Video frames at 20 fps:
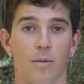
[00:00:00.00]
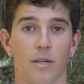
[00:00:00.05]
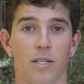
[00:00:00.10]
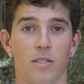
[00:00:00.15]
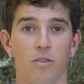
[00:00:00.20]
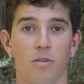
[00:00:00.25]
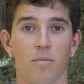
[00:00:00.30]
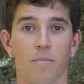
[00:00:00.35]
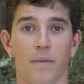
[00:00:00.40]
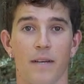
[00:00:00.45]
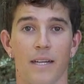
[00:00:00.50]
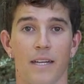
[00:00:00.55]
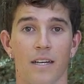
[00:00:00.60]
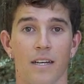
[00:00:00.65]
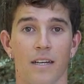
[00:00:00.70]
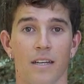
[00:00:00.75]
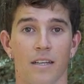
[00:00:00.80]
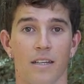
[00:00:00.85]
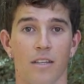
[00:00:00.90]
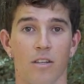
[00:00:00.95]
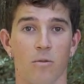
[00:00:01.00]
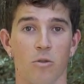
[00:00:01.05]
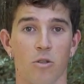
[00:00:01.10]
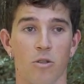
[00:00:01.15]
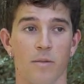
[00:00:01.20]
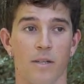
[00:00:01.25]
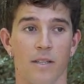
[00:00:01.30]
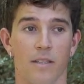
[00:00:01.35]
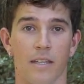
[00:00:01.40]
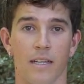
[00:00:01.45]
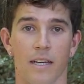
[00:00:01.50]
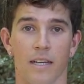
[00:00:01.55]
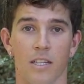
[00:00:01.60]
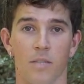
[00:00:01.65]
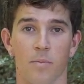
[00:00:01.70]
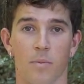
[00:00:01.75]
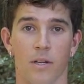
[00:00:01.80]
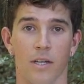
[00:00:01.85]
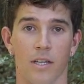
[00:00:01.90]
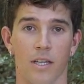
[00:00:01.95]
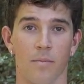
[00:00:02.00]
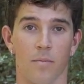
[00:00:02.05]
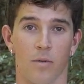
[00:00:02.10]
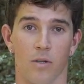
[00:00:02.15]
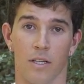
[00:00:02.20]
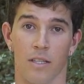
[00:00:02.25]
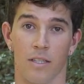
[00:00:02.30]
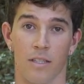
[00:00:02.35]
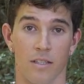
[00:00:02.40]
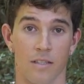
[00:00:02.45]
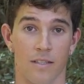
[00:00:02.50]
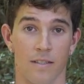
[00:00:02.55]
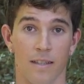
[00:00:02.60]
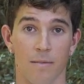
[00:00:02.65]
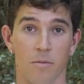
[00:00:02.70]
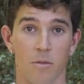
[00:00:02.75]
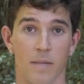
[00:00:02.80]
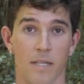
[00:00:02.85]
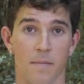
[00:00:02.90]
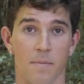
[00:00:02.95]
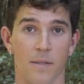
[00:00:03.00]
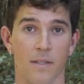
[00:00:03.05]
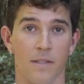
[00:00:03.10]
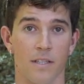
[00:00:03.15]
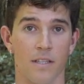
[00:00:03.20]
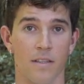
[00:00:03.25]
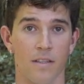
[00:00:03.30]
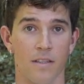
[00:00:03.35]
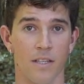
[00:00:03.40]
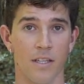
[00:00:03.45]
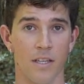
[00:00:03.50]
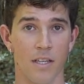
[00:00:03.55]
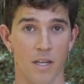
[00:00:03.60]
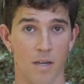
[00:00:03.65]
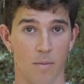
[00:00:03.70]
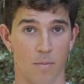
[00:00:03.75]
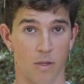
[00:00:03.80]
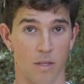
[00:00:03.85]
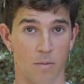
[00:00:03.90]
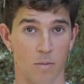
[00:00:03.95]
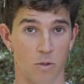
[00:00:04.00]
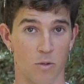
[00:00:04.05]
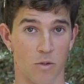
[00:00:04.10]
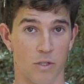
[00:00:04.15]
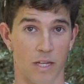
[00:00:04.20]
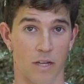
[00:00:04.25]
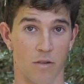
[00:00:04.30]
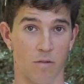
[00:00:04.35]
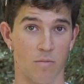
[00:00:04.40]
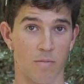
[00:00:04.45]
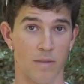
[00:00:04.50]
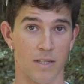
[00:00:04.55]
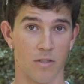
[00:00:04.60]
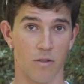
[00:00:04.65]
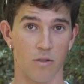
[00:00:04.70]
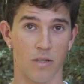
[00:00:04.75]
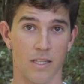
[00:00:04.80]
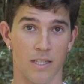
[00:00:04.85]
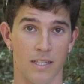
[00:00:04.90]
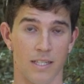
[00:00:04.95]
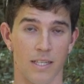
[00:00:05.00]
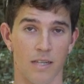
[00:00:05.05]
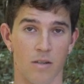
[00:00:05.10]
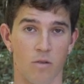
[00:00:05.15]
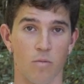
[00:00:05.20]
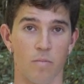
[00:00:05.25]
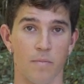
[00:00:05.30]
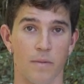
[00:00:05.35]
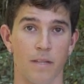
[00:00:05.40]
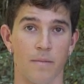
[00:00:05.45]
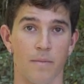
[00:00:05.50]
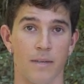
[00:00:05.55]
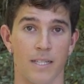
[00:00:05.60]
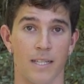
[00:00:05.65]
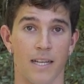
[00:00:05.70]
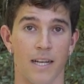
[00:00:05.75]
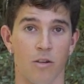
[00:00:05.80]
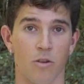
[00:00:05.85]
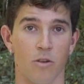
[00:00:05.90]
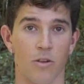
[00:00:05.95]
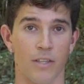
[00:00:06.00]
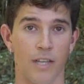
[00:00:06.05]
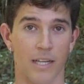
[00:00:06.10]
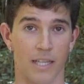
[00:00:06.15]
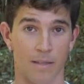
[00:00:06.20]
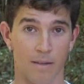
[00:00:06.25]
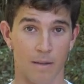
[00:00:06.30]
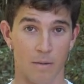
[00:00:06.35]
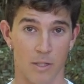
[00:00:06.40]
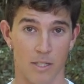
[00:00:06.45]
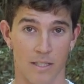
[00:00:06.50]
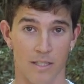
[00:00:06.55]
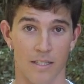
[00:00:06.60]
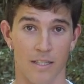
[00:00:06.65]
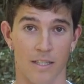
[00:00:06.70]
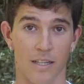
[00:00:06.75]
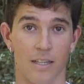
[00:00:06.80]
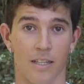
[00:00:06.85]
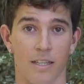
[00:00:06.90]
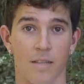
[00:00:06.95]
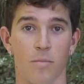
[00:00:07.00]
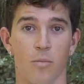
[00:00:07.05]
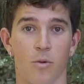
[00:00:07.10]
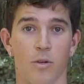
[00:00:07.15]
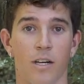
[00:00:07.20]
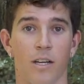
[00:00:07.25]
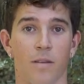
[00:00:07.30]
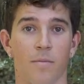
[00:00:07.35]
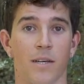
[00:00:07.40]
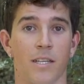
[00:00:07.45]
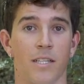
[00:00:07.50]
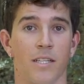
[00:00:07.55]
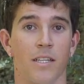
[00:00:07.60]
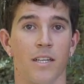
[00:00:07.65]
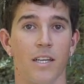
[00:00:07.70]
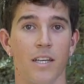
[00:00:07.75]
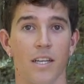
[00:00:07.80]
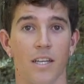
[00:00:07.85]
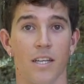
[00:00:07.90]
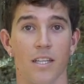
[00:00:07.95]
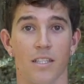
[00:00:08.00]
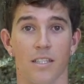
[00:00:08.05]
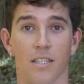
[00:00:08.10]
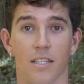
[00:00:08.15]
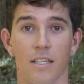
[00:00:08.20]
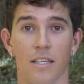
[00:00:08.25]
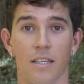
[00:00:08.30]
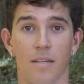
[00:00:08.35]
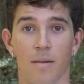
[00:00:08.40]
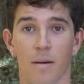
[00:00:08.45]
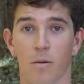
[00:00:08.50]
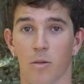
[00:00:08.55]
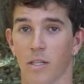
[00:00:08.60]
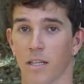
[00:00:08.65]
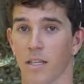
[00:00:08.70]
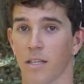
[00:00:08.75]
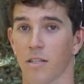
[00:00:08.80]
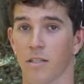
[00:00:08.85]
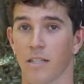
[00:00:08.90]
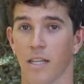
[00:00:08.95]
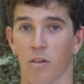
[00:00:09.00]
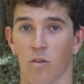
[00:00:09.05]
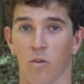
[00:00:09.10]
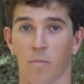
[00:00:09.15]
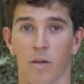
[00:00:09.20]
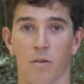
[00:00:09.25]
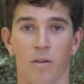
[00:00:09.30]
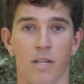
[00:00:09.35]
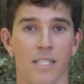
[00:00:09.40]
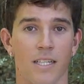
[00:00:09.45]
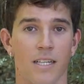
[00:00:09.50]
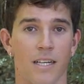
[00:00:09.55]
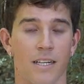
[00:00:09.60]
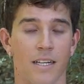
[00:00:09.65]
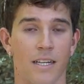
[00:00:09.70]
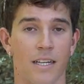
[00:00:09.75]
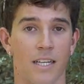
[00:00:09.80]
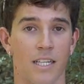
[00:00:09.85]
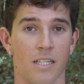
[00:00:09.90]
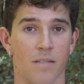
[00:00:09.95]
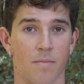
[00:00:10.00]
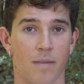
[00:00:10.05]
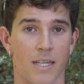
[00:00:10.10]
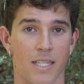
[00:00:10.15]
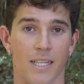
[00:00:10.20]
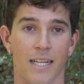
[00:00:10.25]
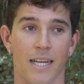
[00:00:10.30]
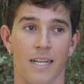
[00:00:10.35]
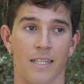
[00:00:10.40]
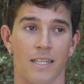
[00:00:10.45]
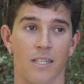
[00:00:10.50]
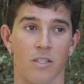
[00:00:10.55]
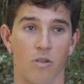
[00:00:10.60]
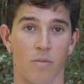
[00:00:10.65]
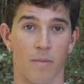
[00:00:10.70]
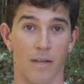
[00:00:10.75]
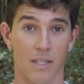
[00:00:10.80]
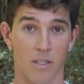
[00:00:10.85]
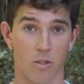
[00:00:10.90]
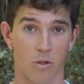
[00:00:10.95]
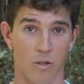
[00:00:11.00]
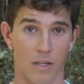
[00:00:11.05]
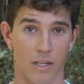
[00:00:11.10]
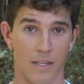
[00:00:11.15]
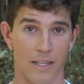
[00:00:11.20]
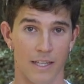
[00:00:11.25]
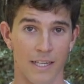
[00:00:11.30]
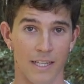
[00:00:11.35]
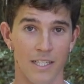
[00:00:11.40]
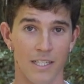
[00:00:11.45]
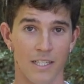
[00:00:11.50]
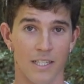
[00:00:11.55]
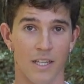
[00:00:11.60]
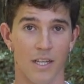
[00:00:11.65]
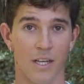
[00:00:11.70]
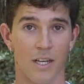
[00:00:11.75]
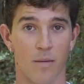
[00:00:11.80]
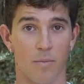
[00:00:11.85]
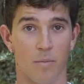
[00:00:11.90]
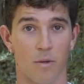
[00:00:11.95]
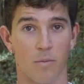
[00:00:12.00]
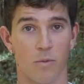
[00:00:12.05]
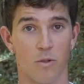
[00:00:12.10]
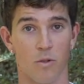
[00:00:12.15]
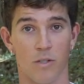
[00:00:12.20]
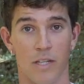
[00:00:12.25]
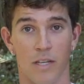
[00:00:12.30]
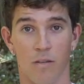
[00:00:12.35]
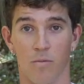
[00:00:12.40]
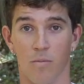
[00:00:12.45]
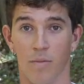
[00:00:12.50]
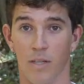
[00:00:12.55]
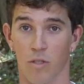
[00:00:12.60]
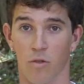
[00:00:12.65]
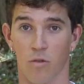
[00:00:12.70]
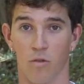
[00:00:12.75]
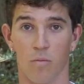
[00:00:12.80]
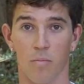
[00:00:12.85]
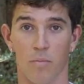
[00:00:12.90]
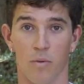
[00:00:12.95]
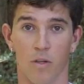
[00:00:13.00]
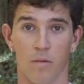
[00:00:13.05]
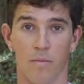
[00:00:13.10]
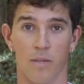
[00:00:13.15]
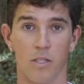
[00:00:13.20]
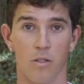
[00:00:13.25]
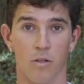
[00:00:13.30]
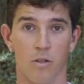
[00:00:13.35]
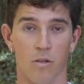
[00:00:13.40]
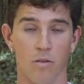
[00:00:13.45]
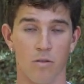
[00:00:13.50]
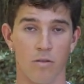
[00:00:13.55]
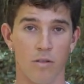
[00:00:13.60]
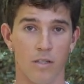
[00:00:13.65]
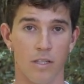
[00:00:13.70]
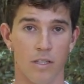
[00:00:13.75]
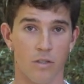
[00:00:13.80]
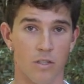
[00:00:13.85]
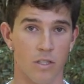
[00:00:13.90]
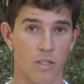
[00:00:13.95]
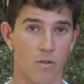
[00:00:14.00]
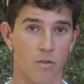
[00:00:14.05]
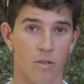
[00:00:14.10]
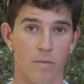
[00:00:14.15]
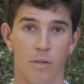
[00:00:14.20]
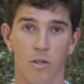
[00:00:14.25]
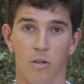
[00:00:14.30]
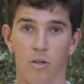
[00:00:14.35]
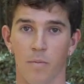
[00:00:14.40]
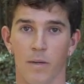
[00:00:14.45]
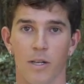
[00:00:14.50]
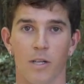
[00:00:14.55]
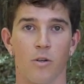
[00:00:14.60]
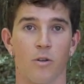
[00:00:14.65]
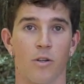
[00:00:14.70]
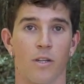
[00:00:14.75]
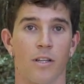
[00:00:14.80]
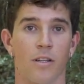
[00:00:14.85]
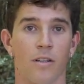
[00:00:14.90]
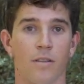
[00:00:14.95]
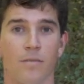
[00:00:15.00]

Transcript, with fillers: bastón para kilómetros verticales, por ejemplo, que necesitamos más pendiente, podemos usar un bastón que sea un pelín más largo ya que vamos a tener que empujar más. Si vamos a usarlo para unas carreras más largas o más correderas, podemos usar un bastón un poco más corto que nos ayude mejor para correr.